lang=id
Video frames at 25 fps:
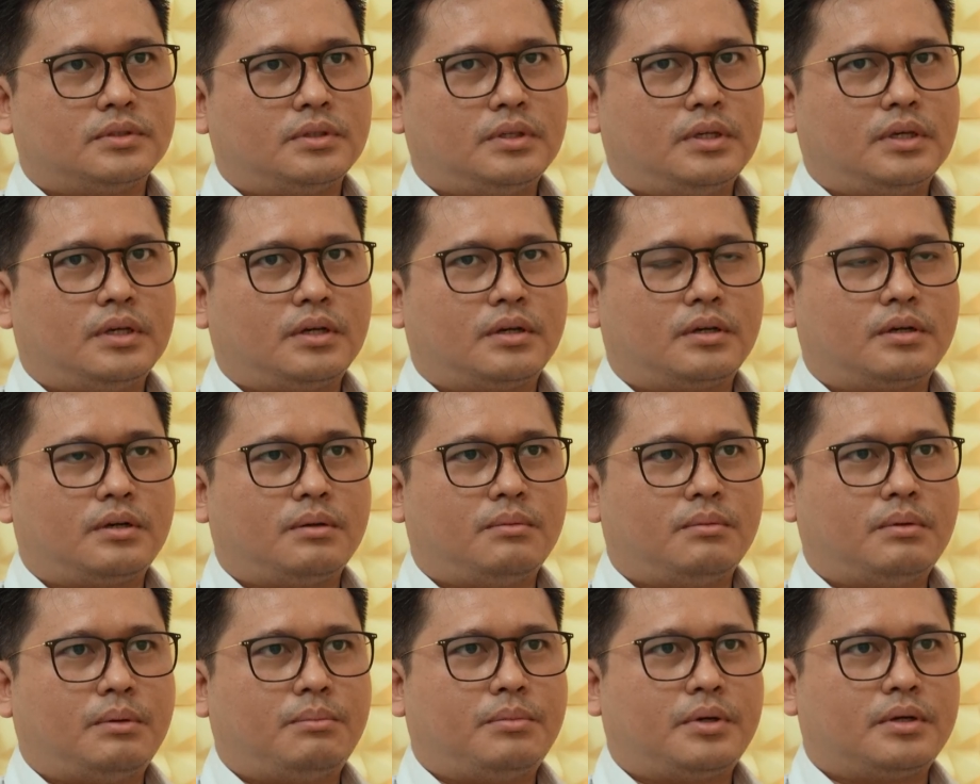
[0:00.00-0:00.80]
Ya,
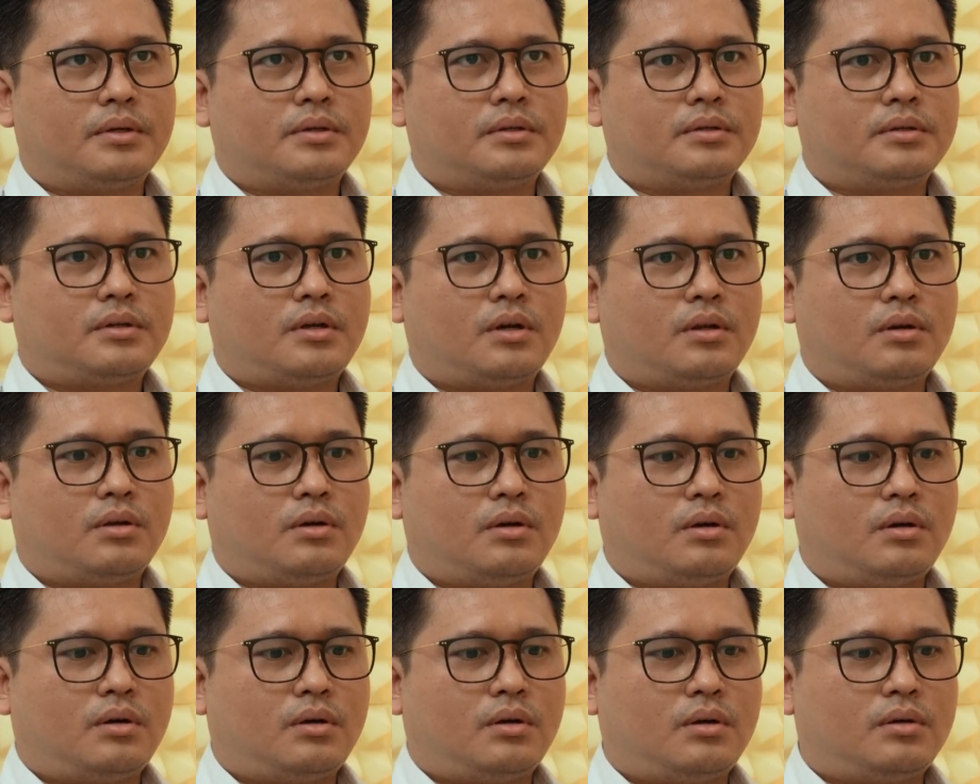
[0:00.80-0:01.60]
memang
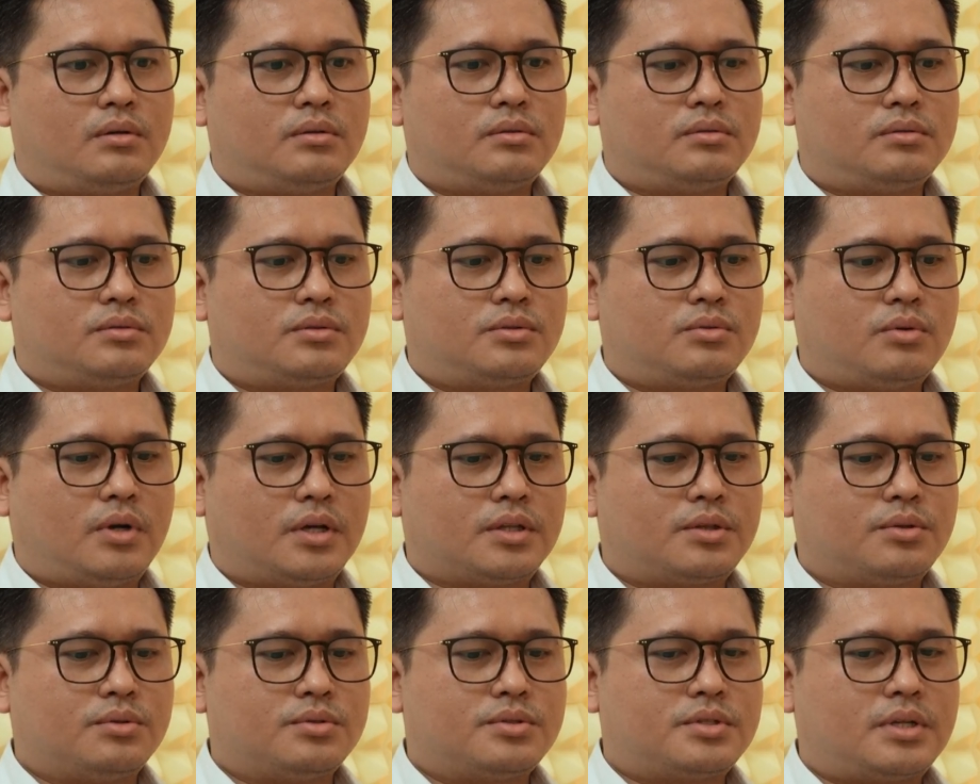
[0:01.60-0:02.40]
kalau
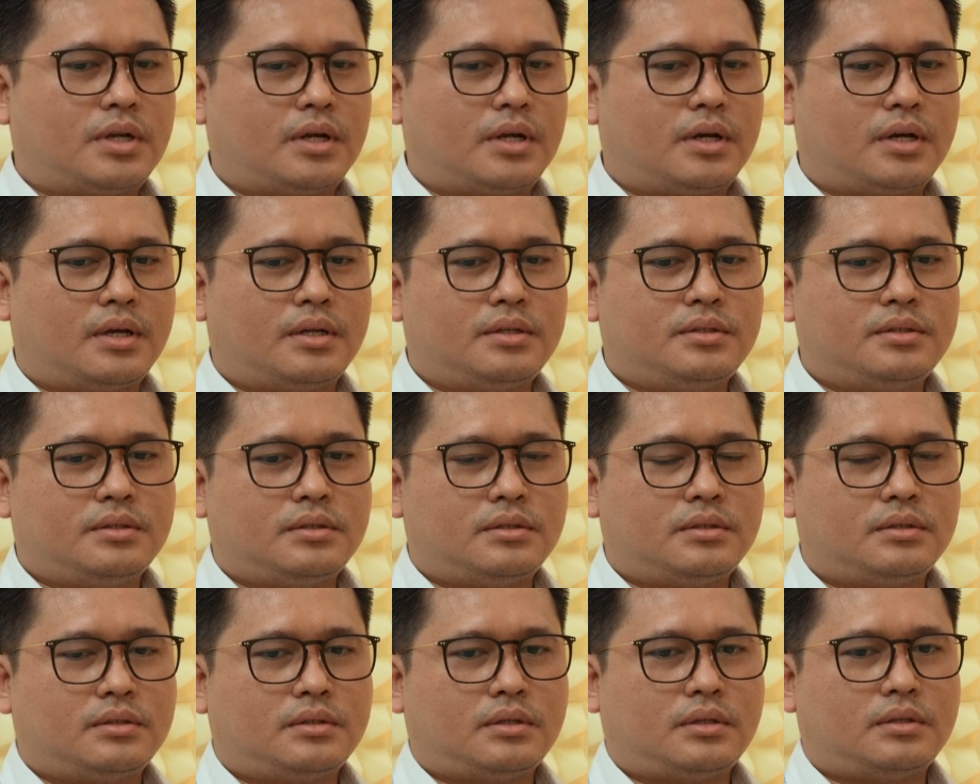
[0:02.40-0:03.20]
suatu serangan
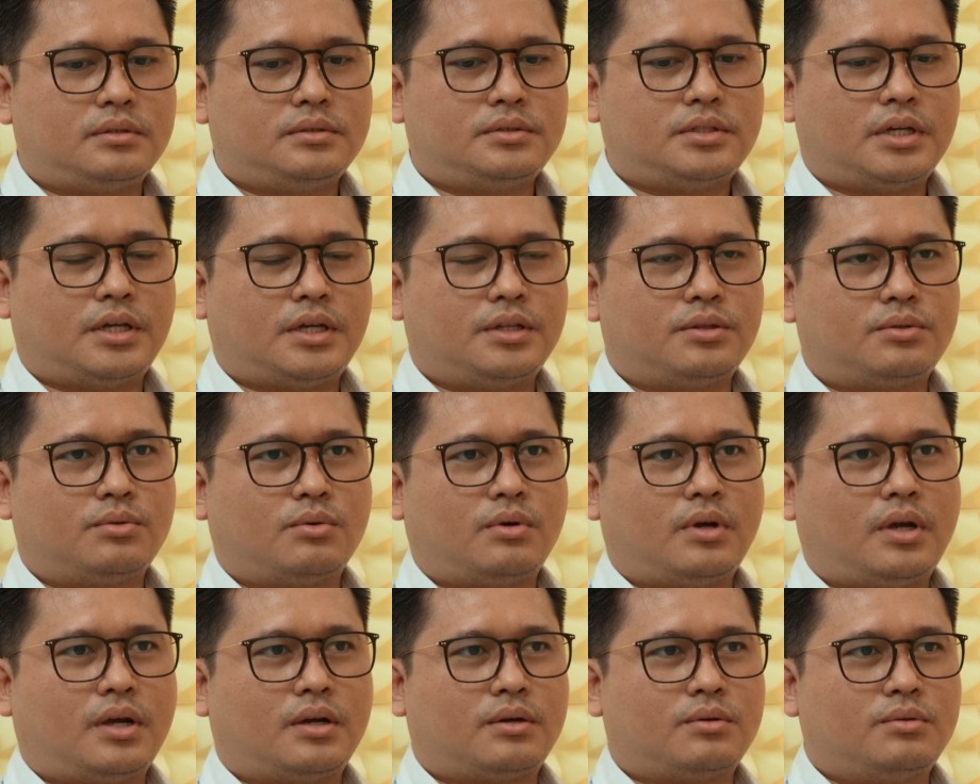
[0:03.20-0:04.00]

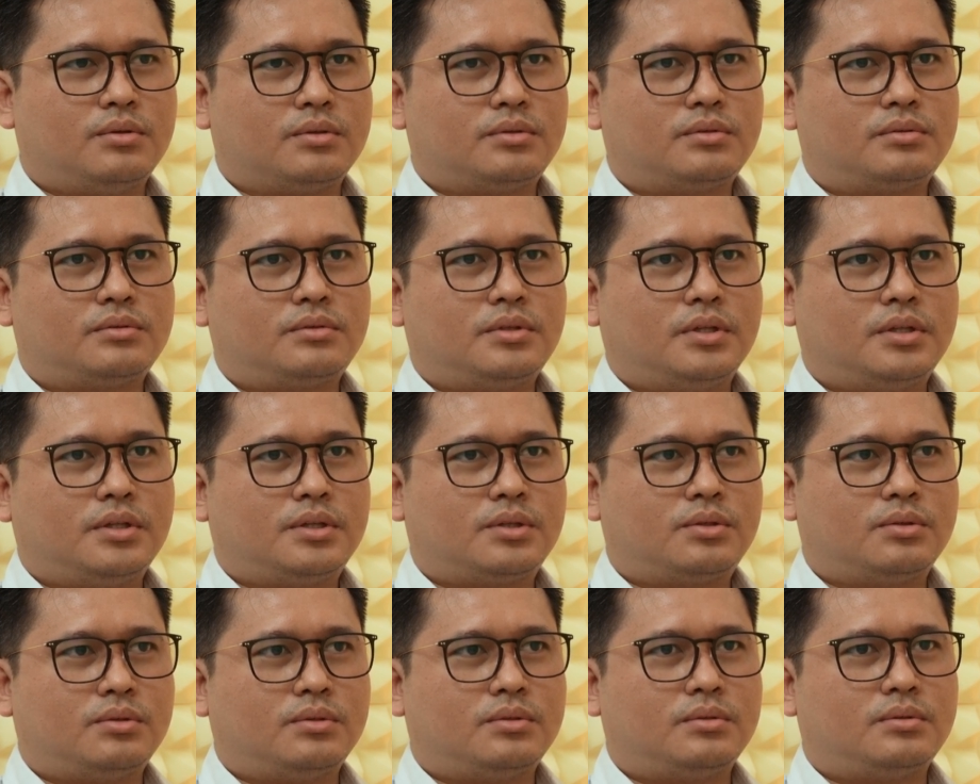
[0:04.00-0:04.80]
jantung akut
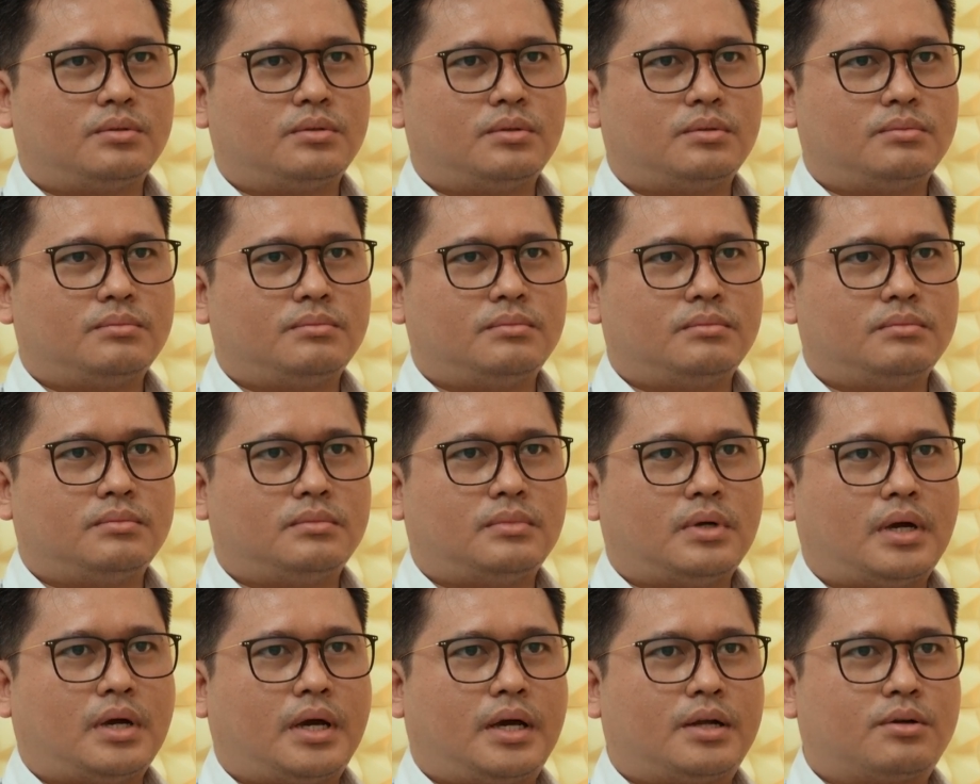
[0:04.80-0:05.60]
tentu
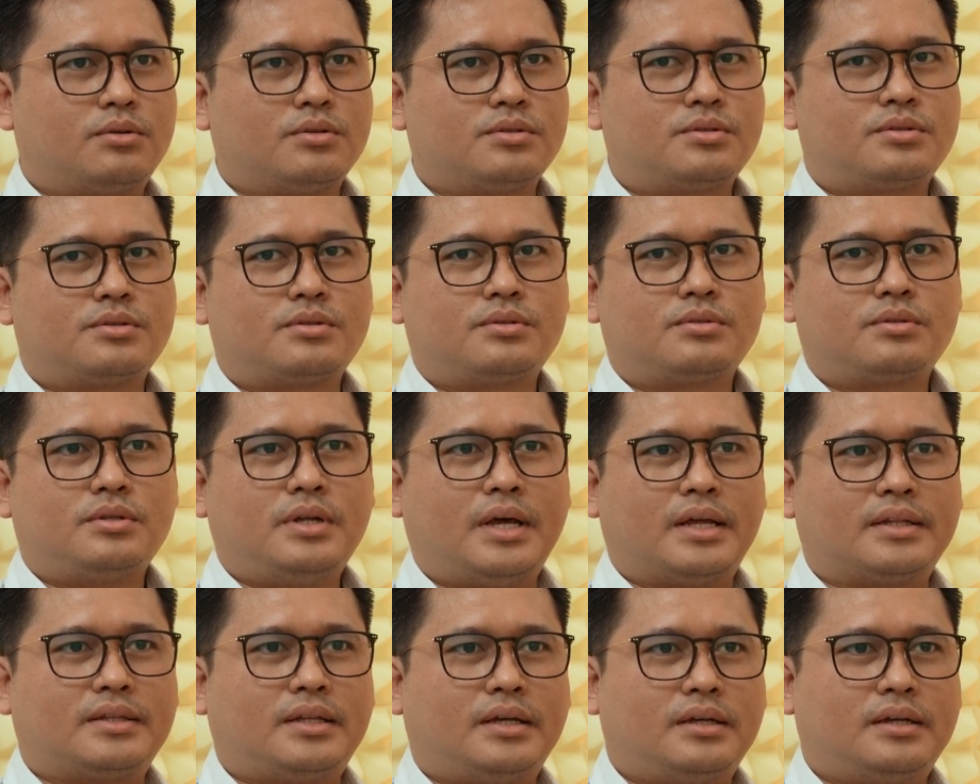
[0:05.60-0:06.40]
harus
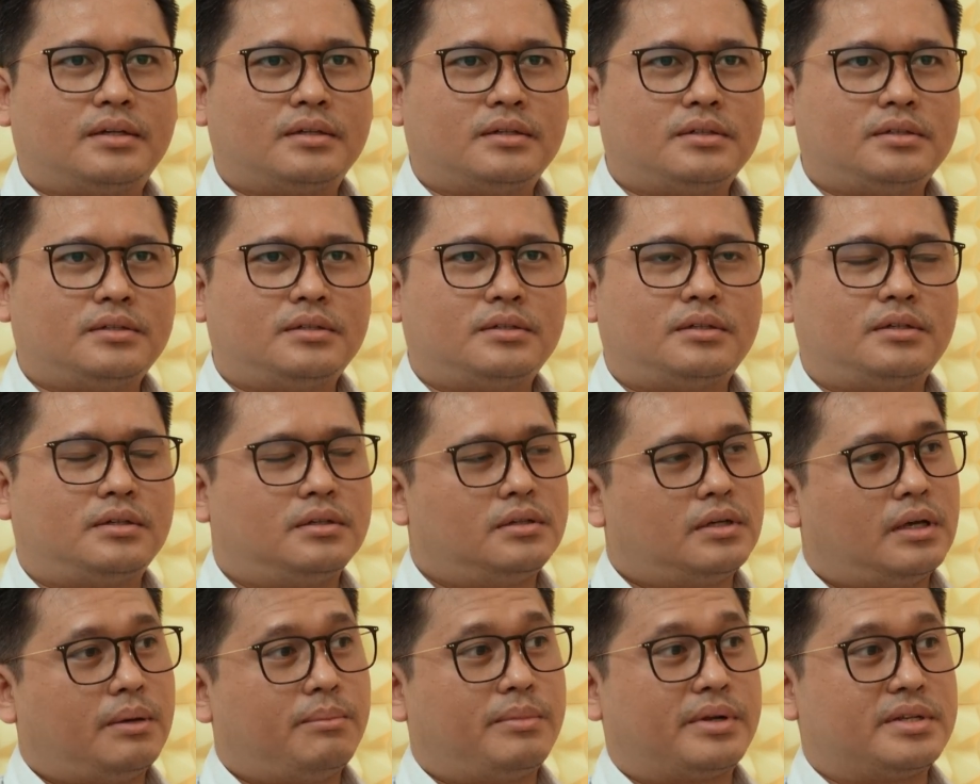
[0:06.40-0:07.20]
datang ke
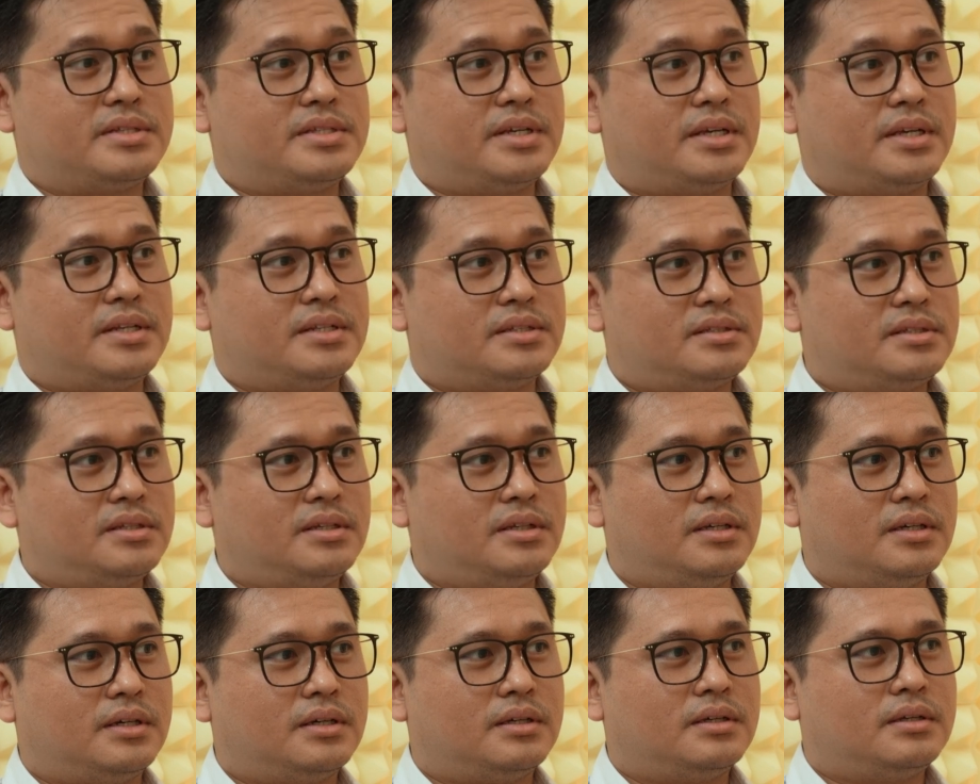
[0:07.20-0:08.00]

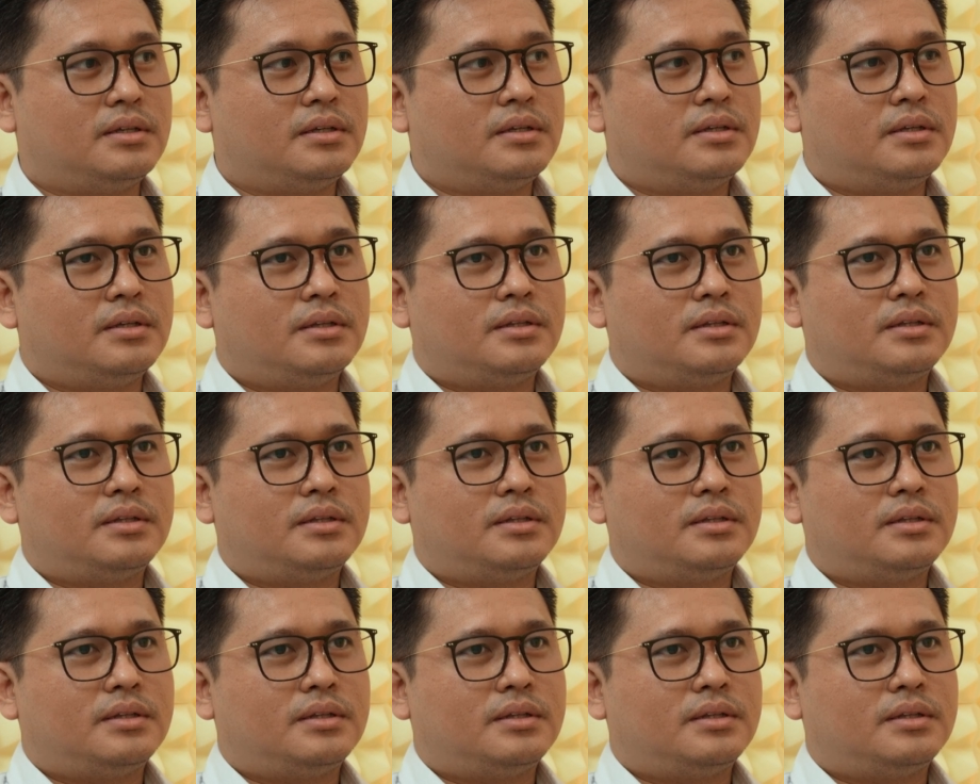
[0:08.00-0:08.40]
emergensi ya. Baik.